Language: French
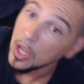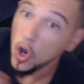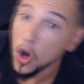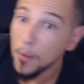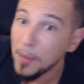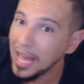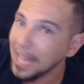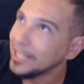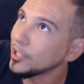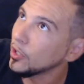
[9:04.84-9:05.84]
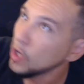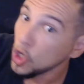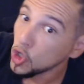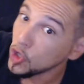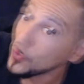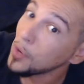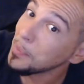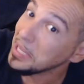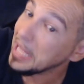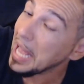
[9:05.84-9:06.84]
Oh bah attends, je vais en
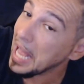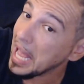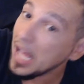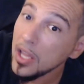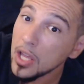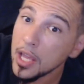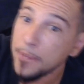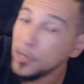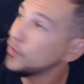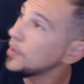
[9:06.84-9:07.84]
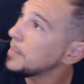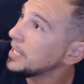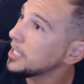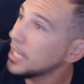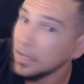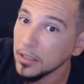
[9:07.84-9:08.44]
mettre un, et puis je vais mettre, tiens,